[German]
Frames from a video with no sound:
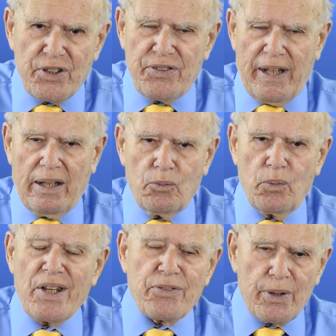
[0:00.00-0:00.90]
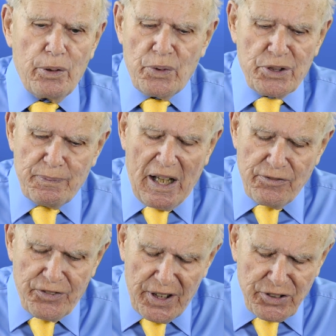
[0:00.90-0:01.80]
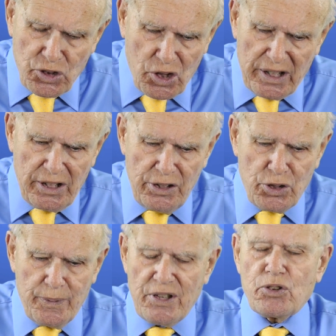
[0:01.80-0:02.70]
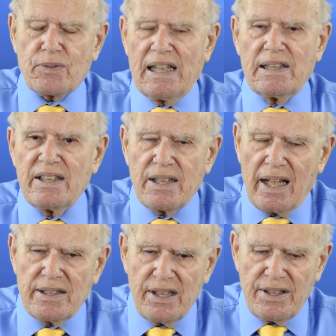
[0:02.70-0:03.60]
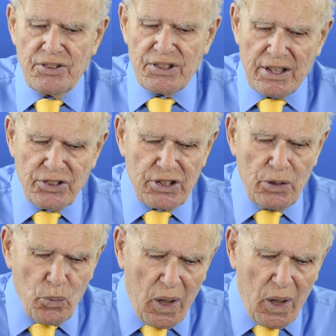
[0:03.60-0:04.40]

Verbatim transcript: Wenn ich zurückschaue, dann hat alles, angefangen bei meiner